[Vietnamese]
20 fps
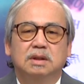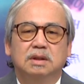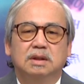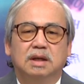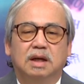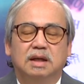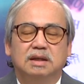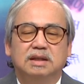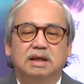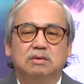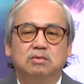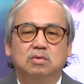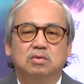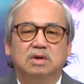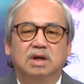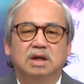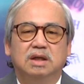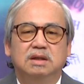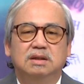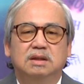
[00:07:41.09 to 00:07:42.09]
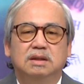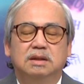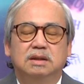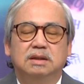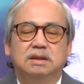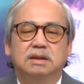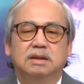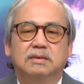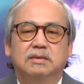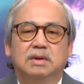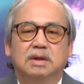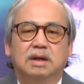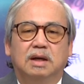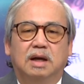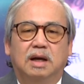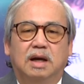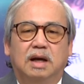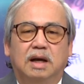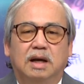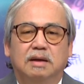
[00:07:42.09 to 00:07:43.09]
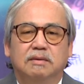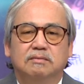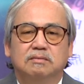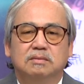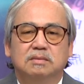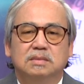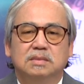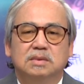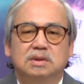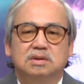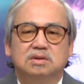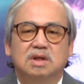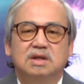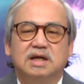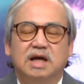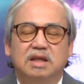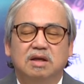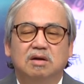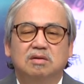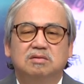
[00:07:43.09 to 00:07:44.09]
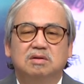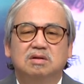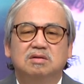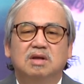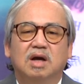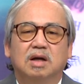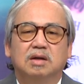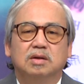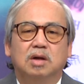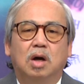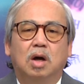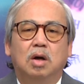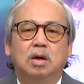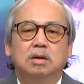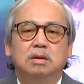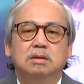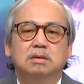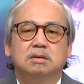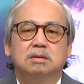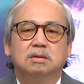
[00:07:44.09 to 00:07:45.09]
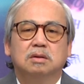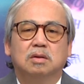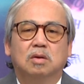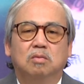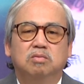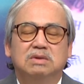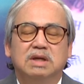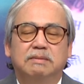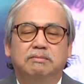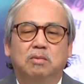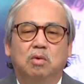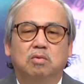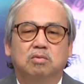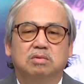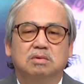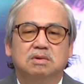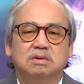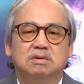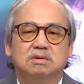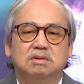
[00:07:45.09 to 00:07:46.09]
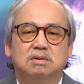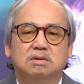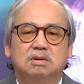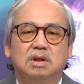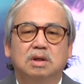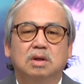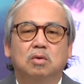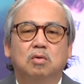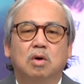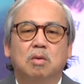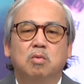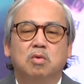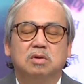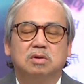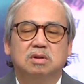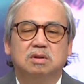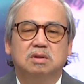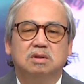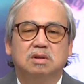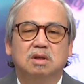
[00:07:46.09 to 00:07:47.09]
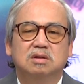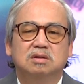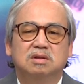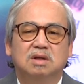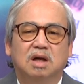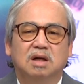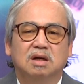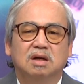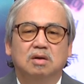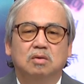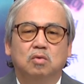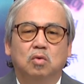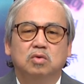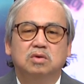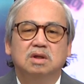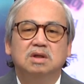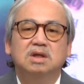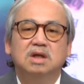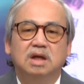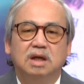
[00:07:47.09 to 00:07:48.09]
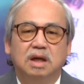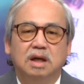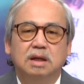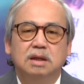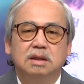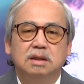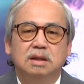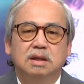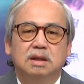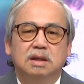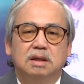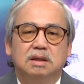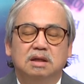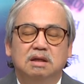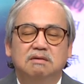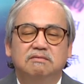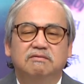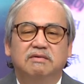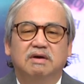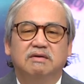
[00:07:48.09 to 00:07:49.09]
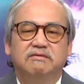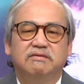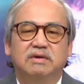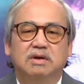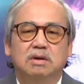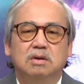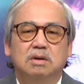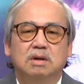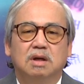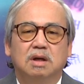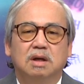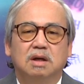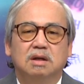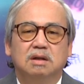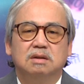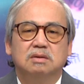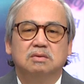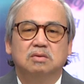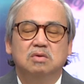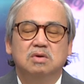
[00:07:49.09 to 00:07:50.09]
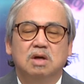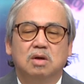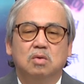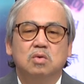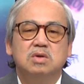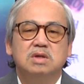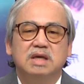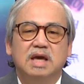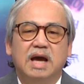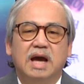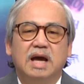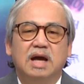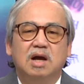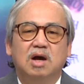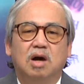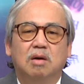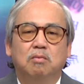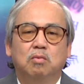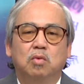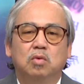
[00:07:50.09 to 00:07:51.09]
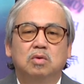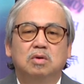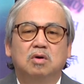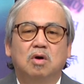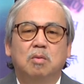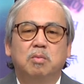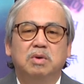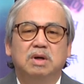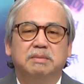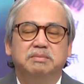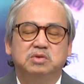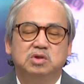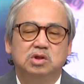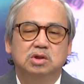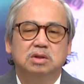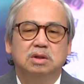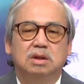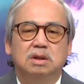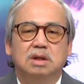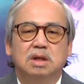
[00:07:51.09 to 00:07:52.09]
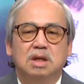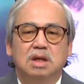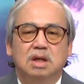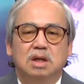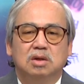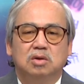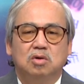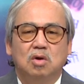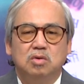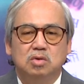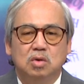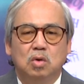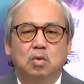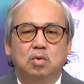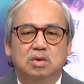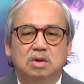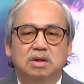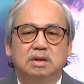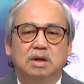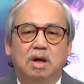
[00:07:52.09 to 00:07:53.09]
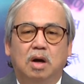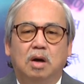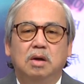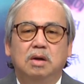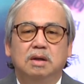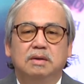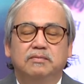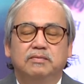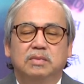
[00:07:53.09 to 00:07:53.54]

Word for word: à, theo tôi nghĩ thì à, tất cả những cái tinh thần đó cũng nhằm mục tiêu có một tinh thần của chính nghĩa đứng về phía ờ, của người quốc gia họ muốn có một lập trường cho dù người đó